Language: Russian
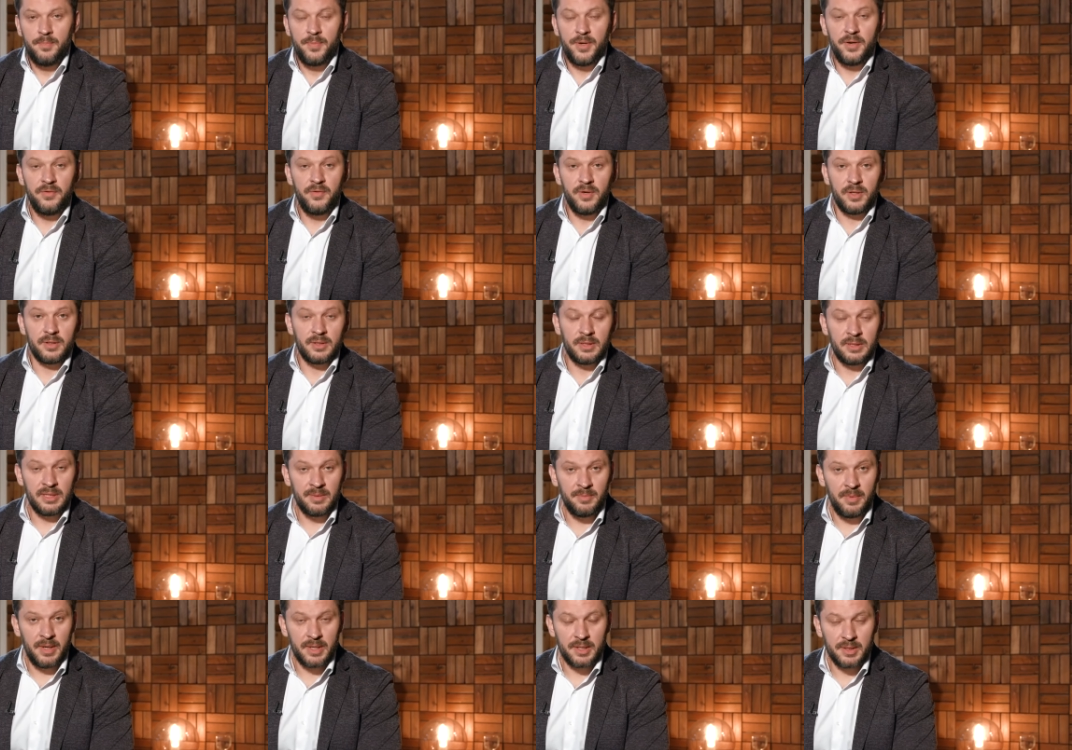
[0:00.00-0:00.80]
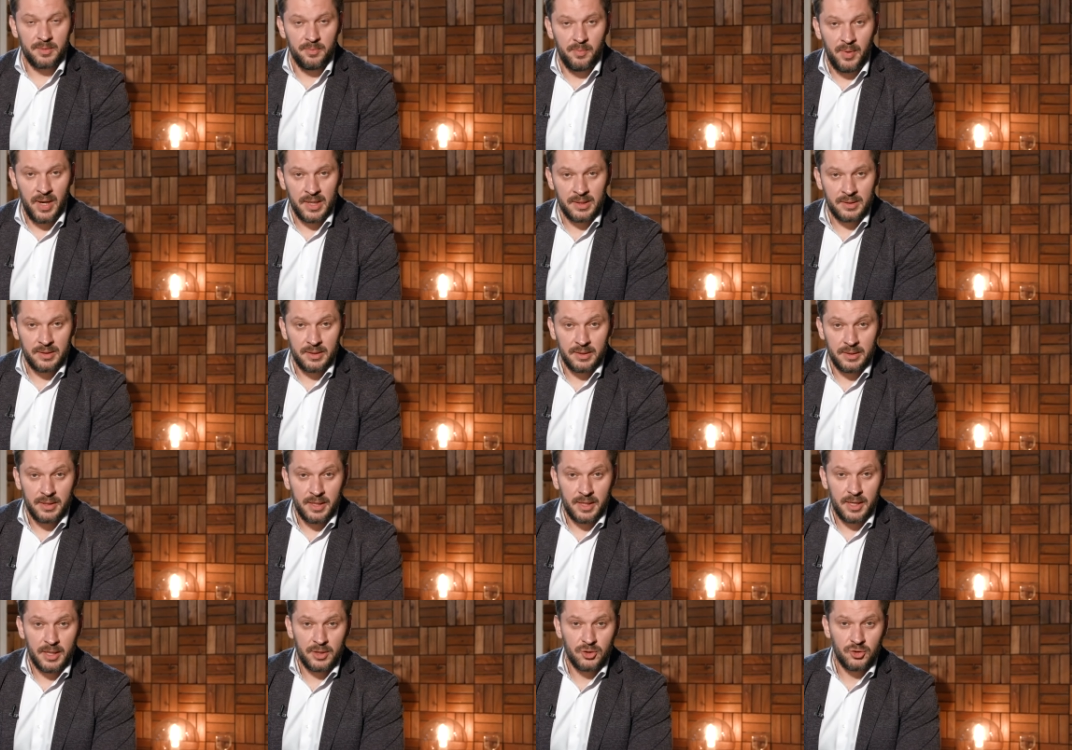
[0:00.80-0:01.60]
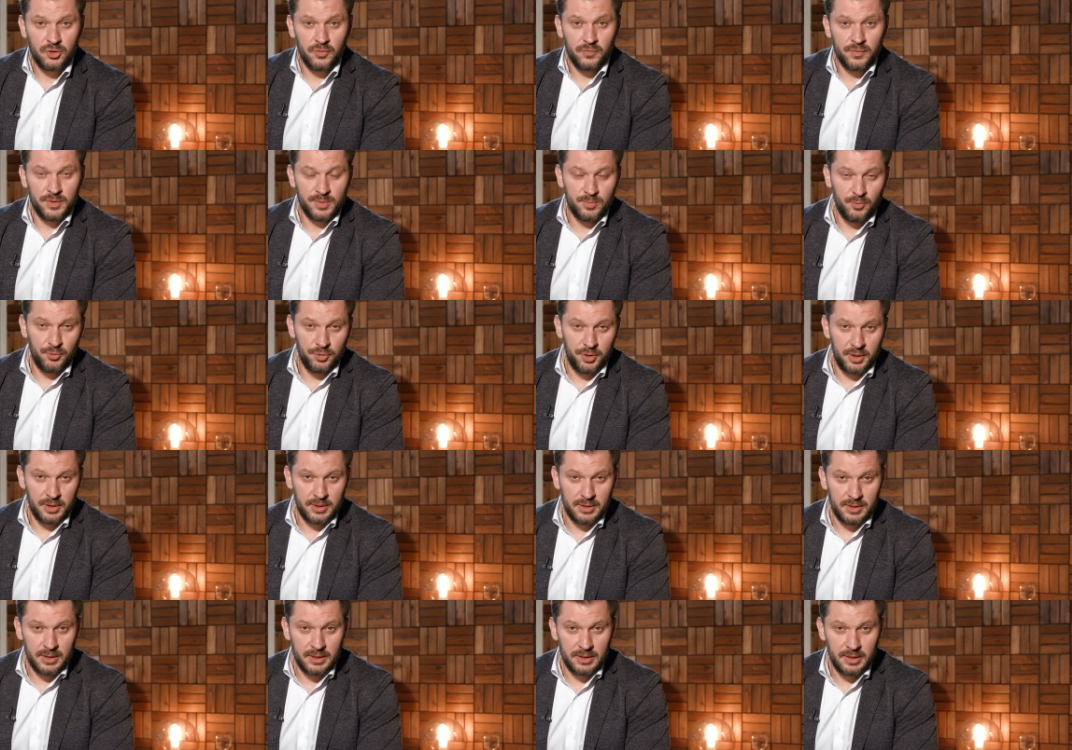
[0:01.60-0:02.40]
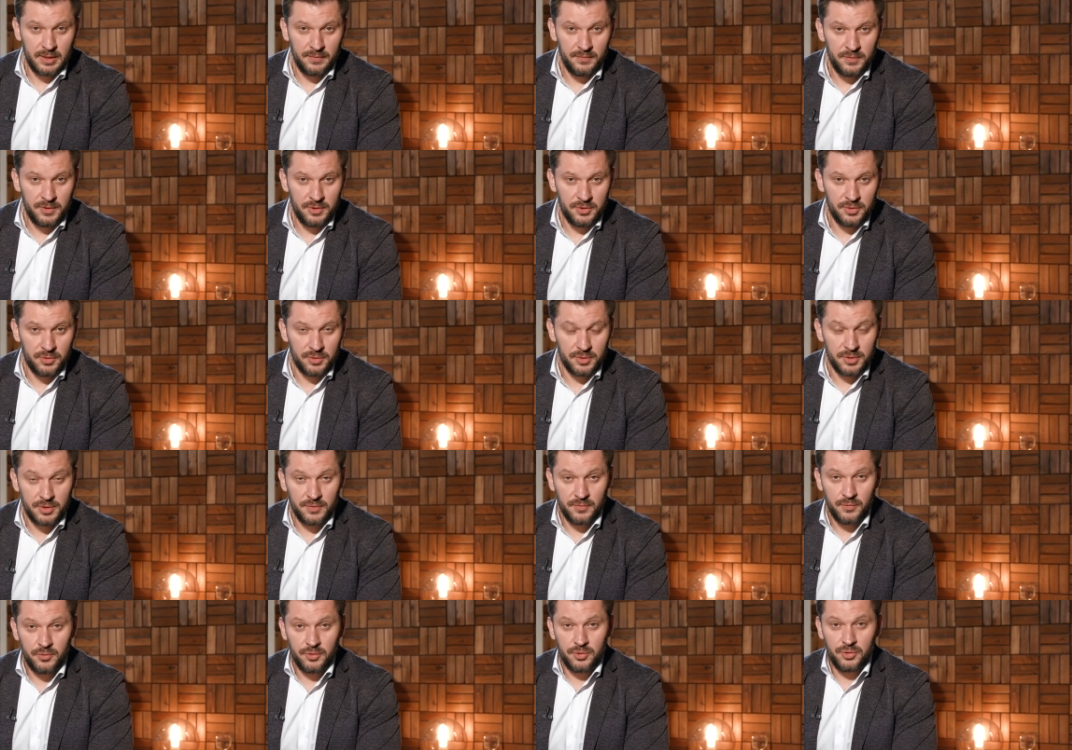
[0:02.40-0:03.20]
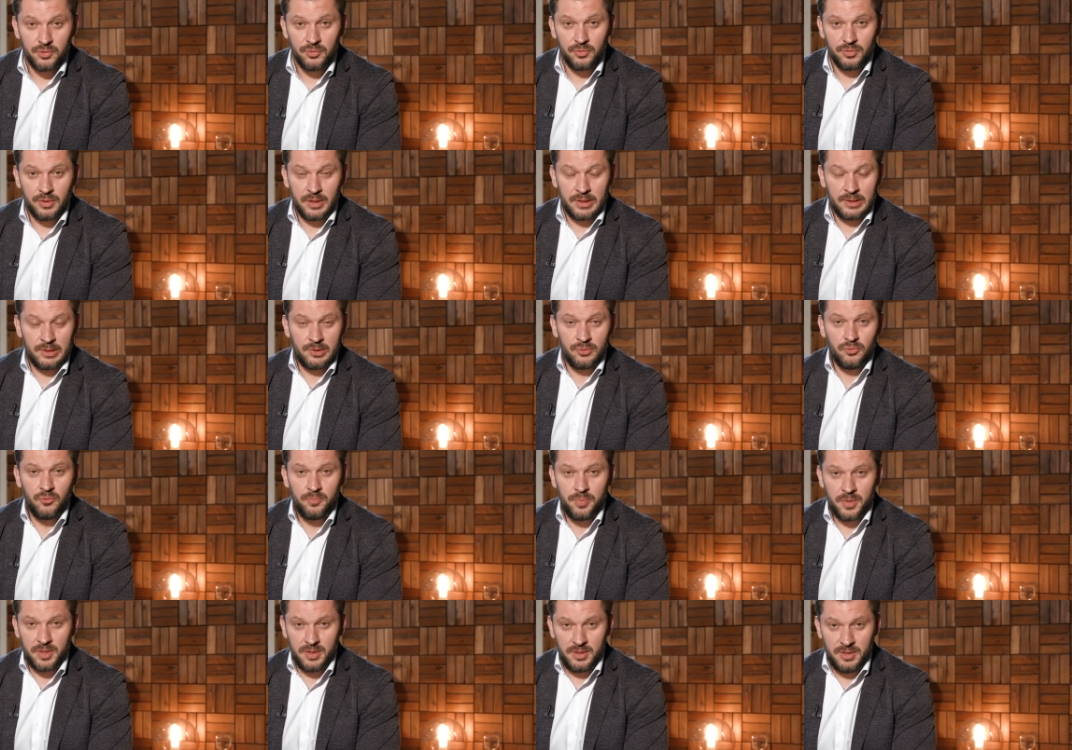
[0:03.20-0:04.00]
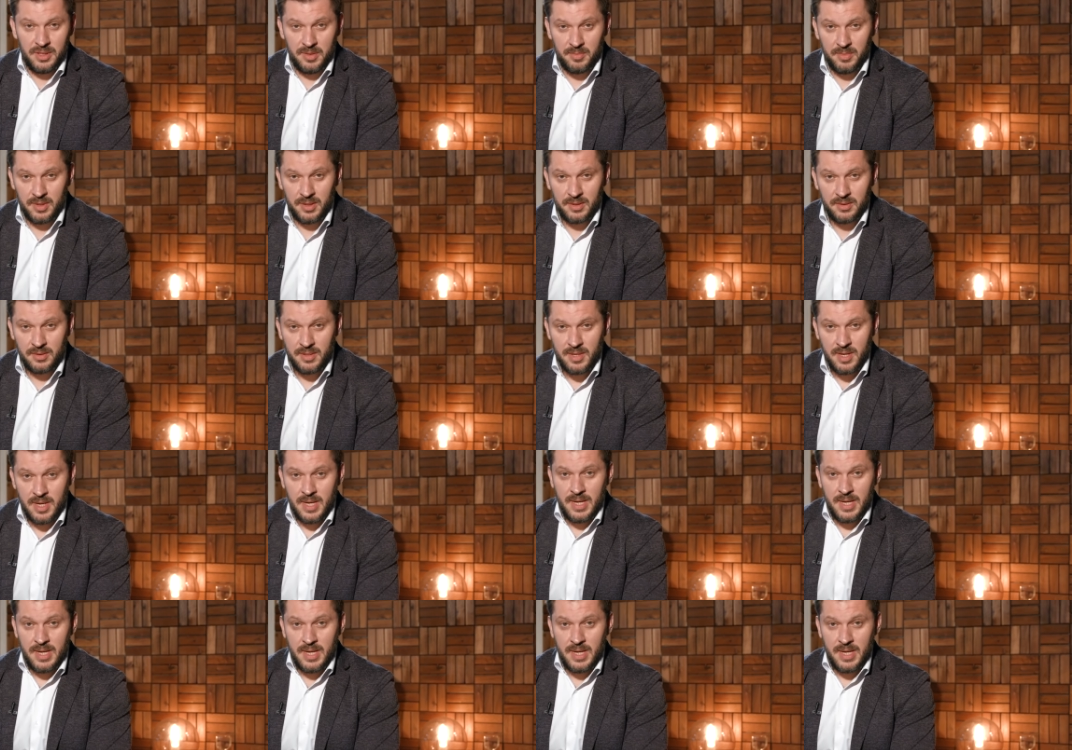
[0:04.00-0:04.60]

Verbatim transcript: Привет, это Марк Бартон, я рад, что вы смотрите это видео. Сегодня у нас супер тема.